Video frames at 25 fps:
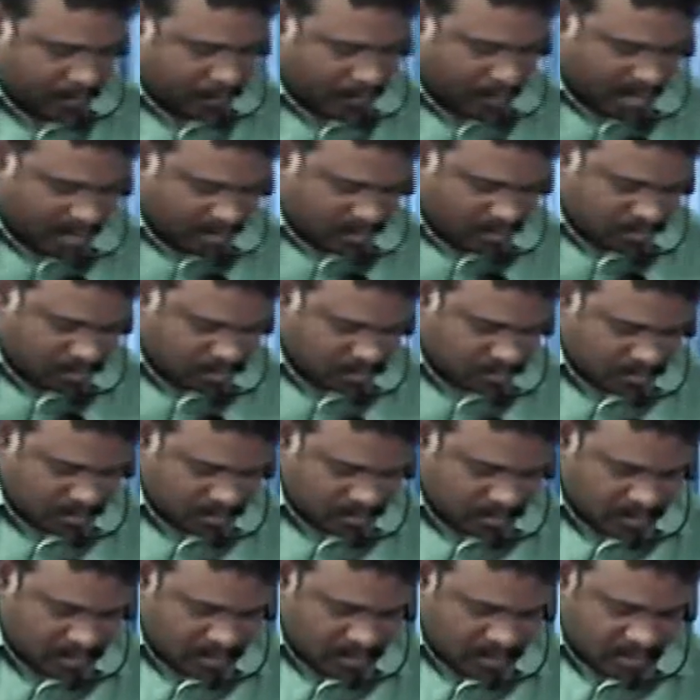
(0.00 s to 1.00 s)
వాడు
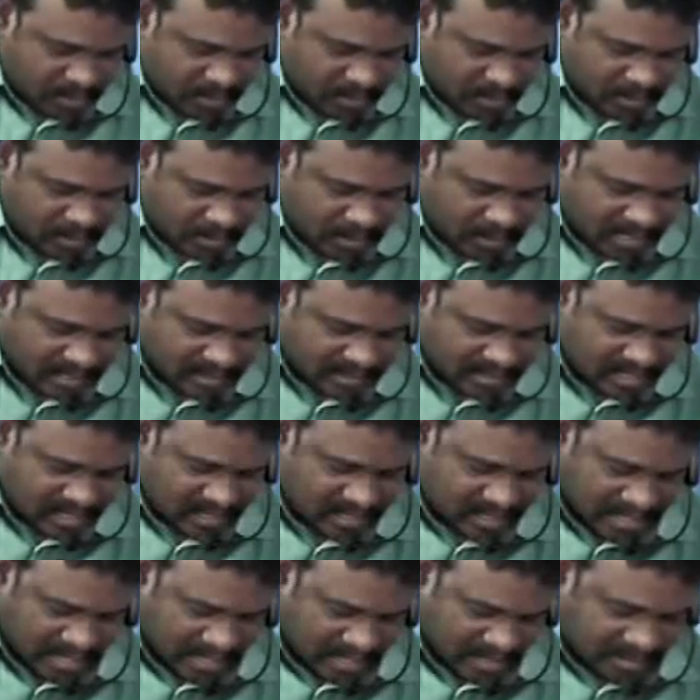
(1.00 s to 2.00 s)
నా
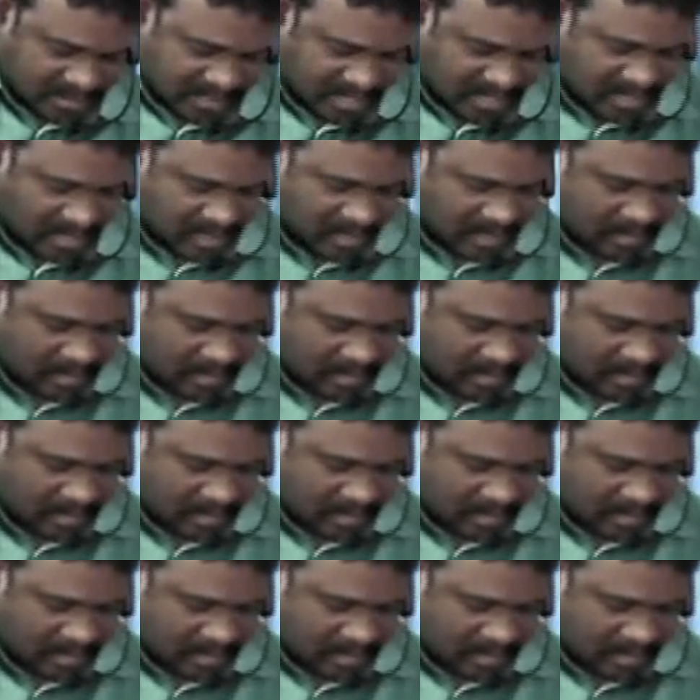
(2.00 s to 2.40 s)
తండ్రి యొద్ద